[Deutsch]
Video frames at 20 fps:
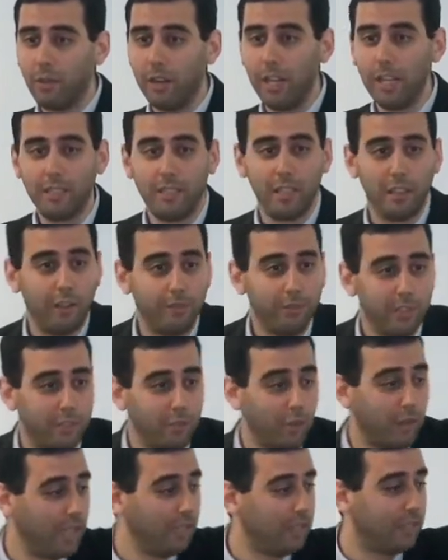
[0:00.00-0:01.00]
Du legst ihn auf dich,
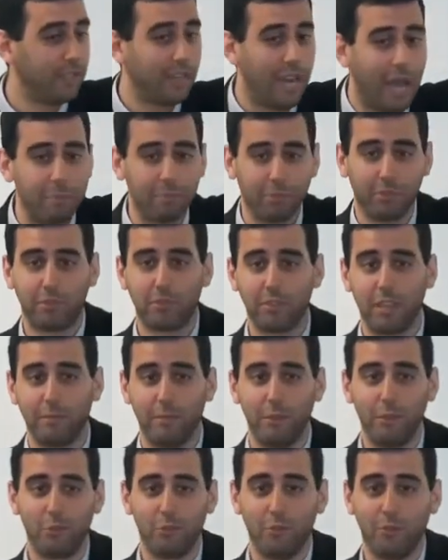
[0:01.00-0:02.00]
du lehnst ihn ab, sozusagen,
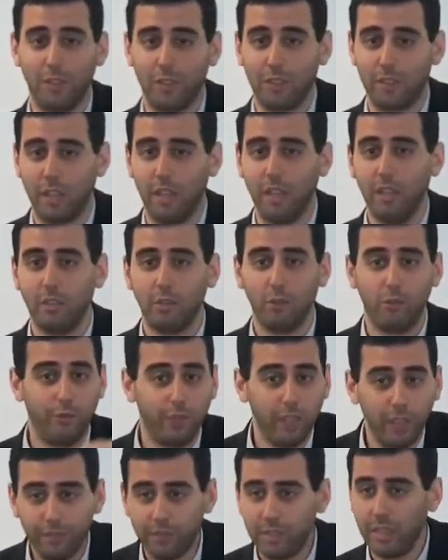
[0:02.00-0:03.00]
wenn du so willst. Ja? Du
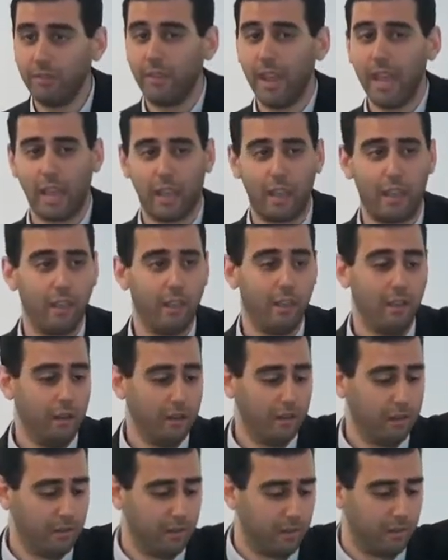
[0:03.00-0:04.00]
wirfst ihn weg.
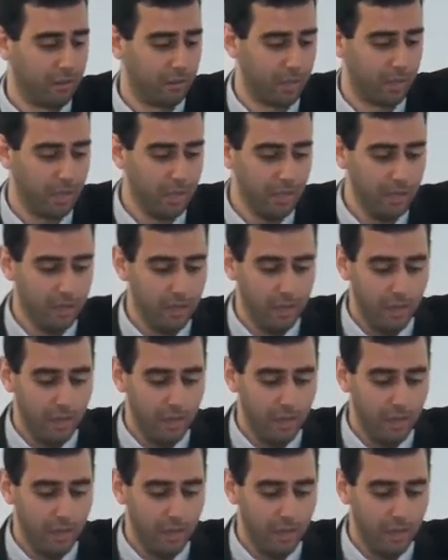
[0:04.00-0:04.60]
Okay?